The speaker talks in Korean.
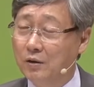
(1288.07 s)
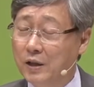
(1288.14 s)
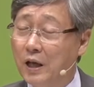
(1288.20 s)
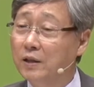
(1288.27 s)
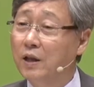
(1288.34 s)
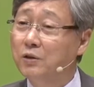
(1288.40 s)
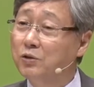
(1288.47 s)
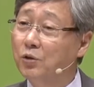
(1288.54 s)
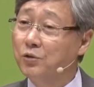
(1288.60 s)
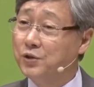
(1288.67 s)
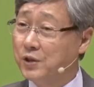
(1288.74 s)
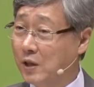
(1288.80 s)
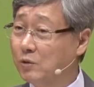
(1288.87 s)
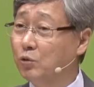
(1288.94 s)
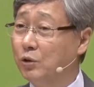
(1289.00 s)
나단
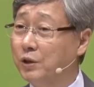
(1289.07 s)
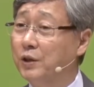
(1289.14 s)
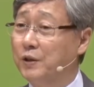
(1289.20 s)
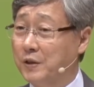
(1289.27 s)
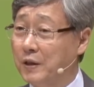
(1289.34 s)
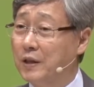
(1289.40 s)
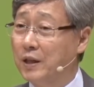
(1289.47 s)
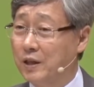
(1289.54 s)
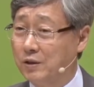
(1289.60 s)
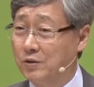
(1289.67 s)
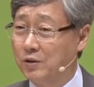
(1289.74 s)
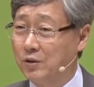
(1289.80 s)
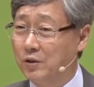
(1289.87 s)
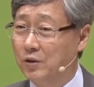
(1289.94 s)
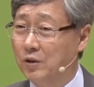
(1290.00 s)
선지자도 그렇게
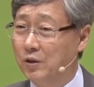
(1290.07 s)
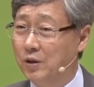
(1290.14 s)
생각했어요.